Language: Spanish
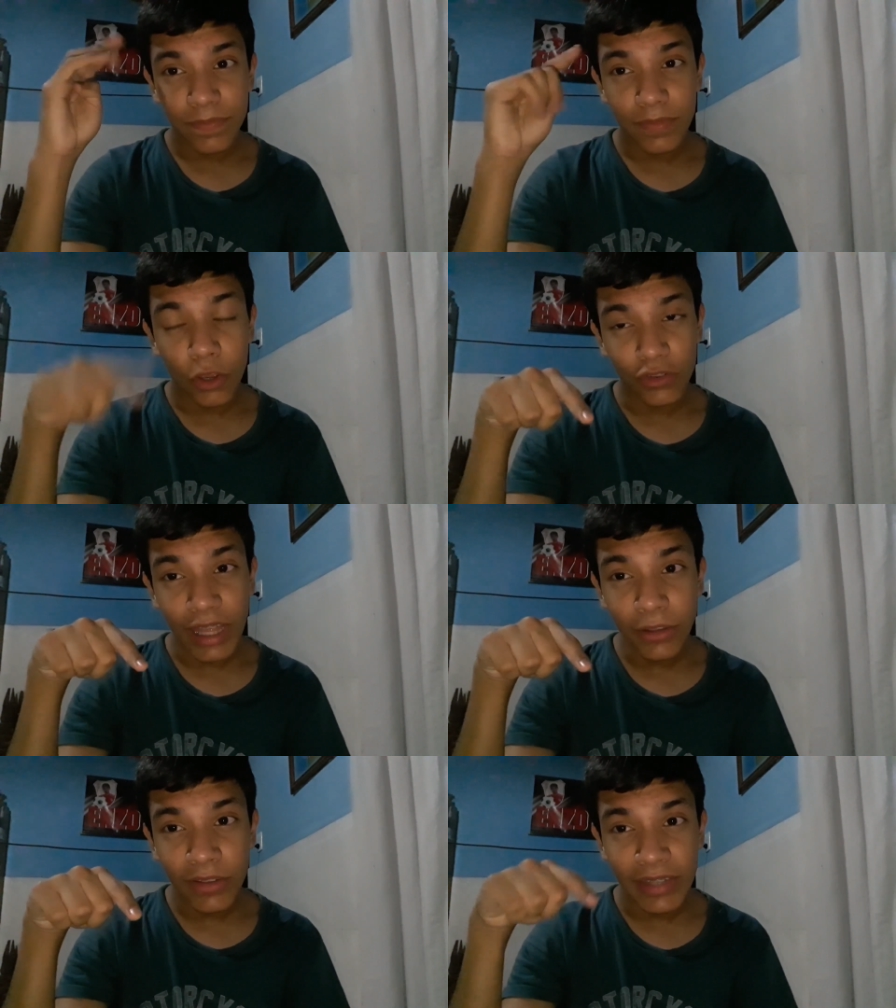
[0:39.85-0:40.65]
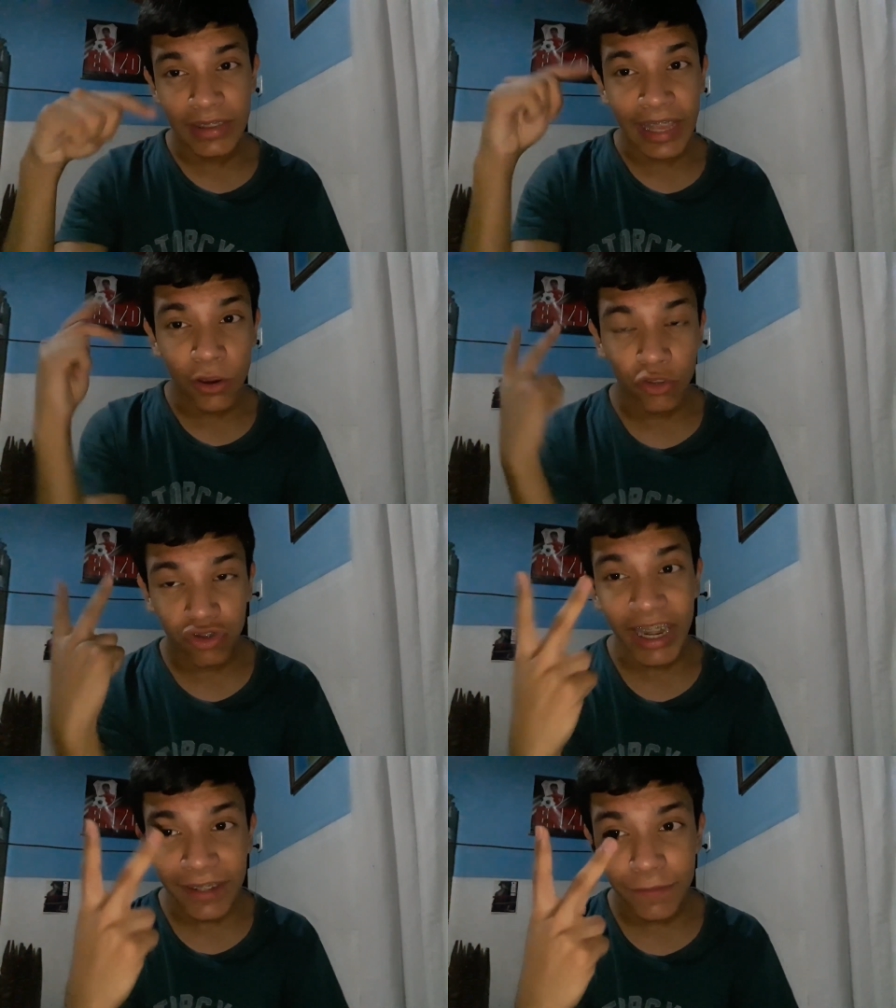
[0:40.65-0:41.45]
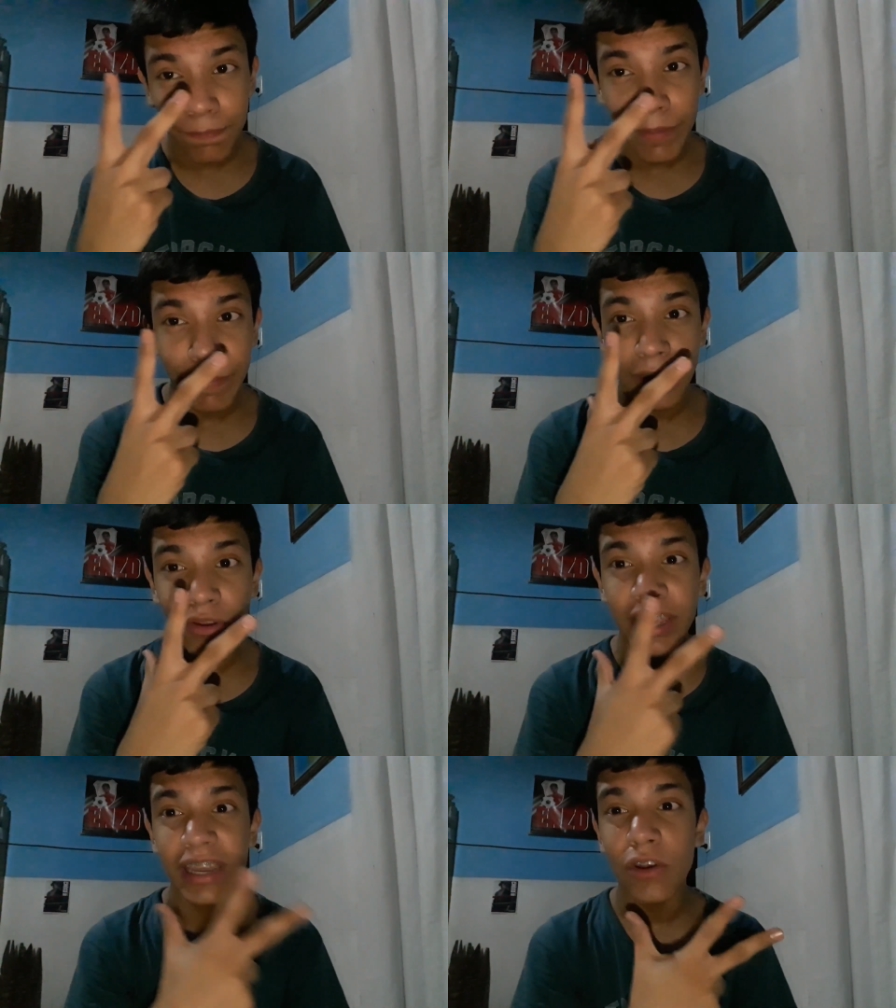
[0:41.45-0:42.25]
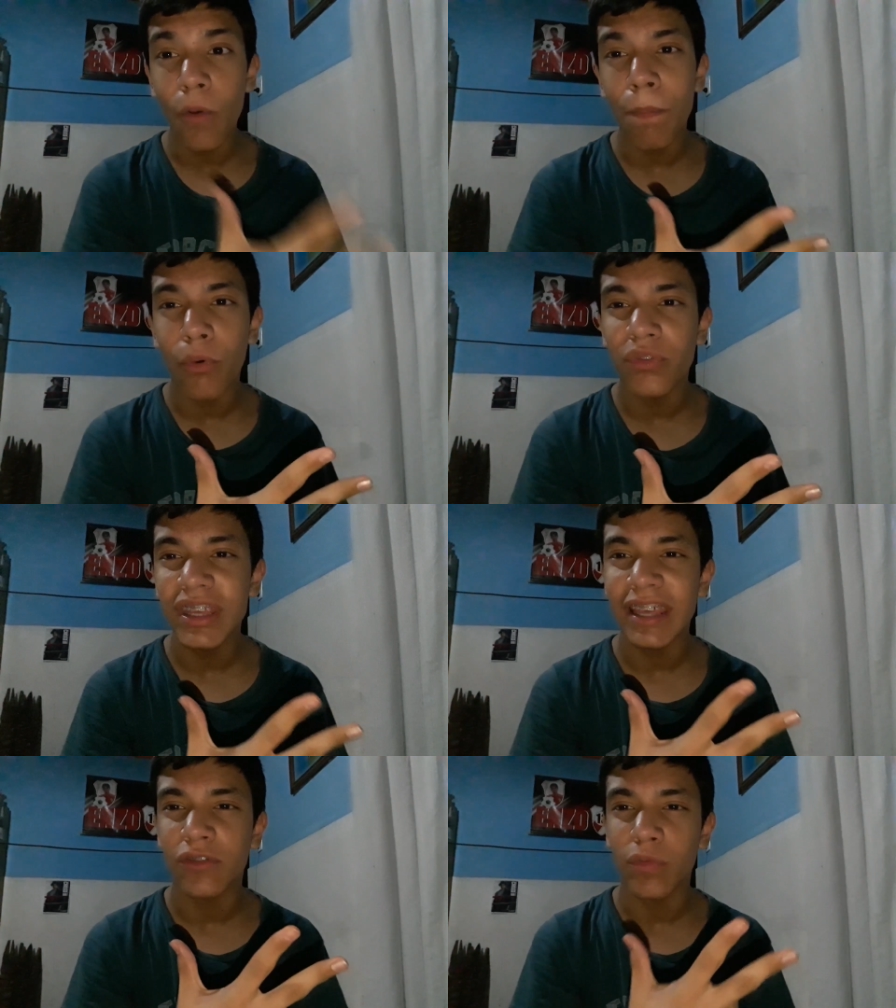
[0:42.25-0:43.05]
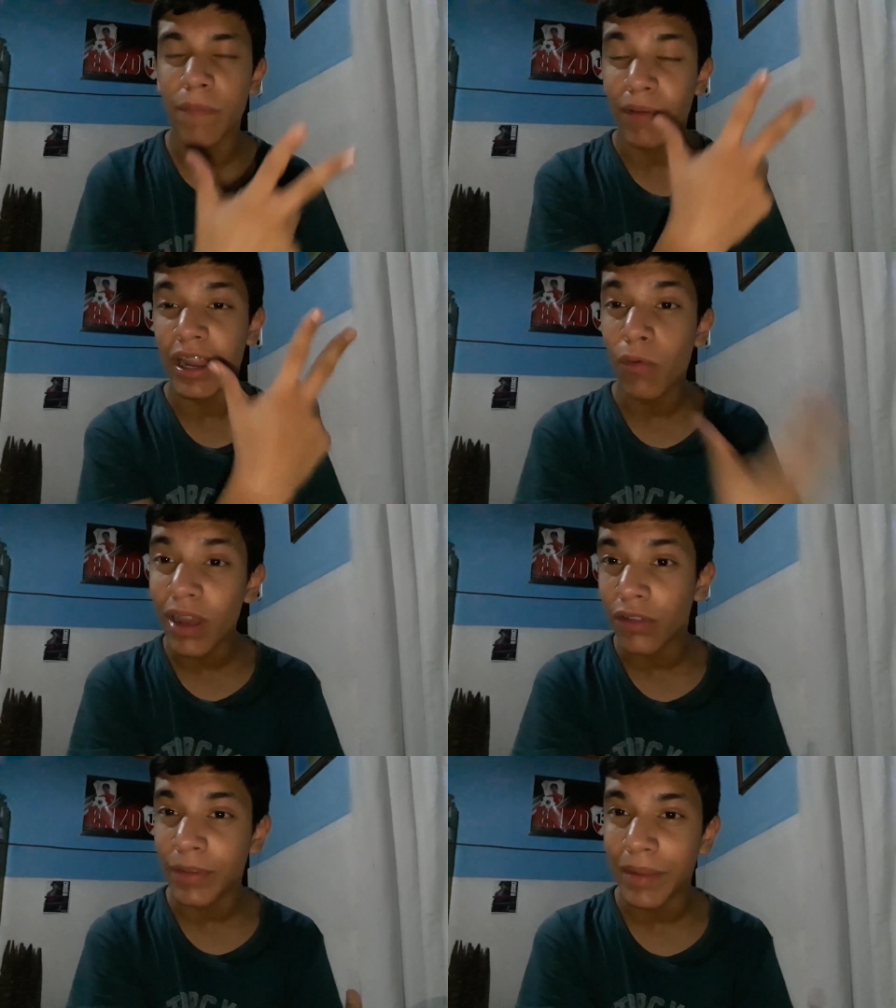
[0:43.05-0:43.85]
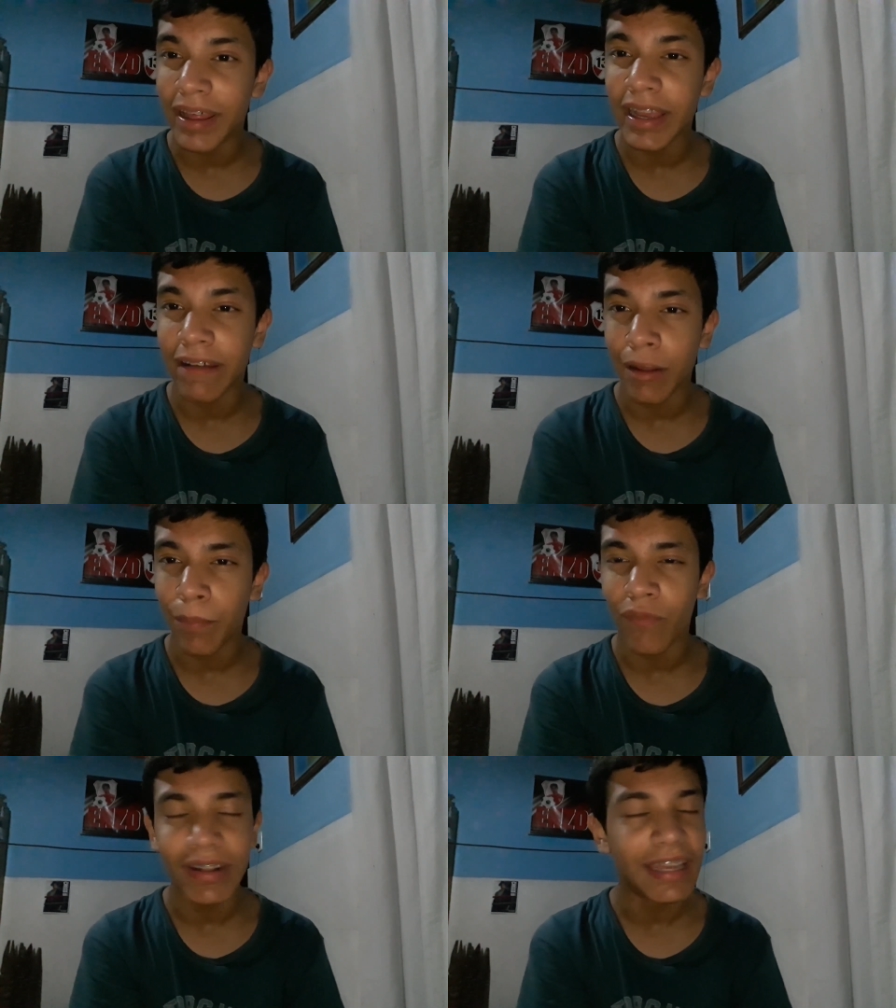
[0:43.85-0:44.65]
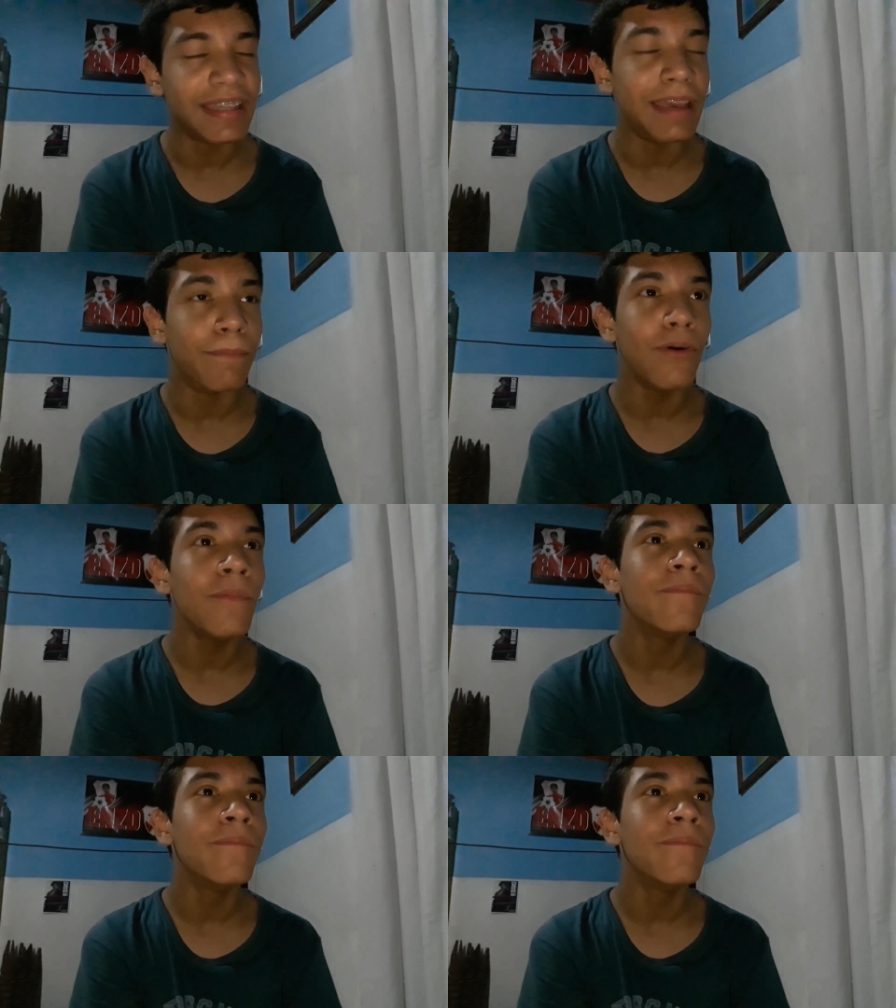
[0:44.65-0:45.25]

contando este tengo tres preparados que no podía subir porque nunca los terminaba de grabar por falta de tiempo.